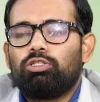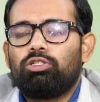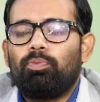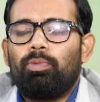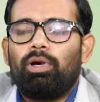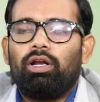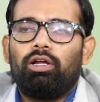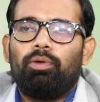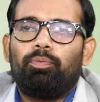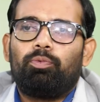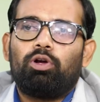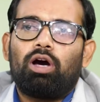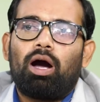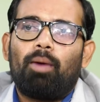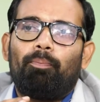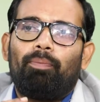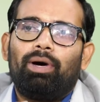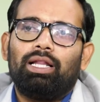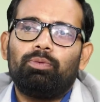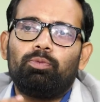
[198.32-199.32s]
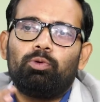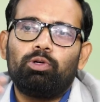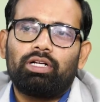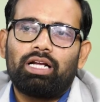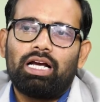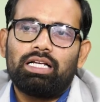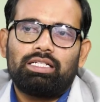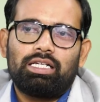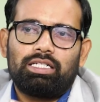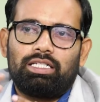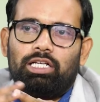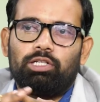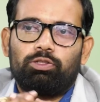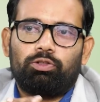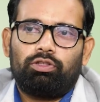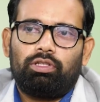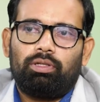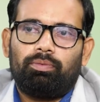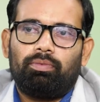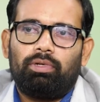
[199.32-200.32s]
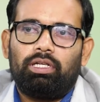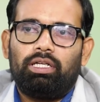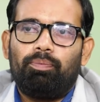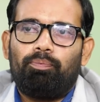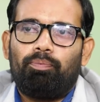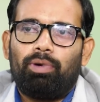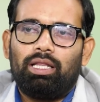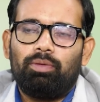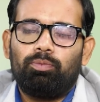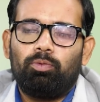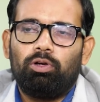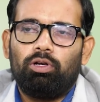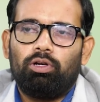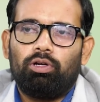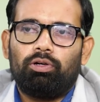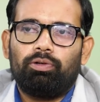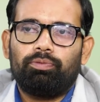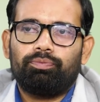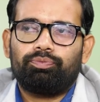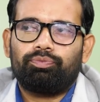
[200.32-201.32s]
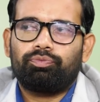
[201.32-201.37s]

సో మనం ఇప్పుడు ఆ పదమూడు ట్రాన్సాక్షన్ అయితే చూద్దాం ఈ పదమూడులో